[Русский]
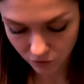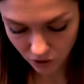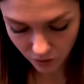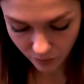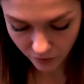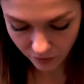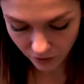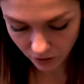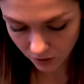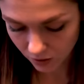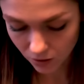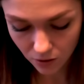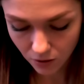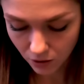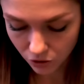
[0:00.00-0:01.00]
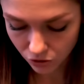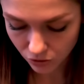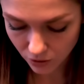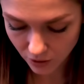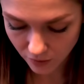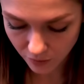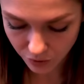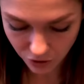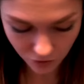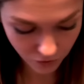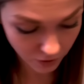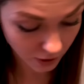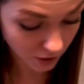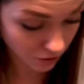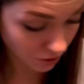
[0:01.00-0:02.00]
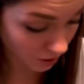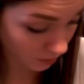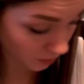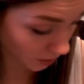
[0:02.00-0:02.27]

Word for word: все поверхности, так что я вообще фанатею от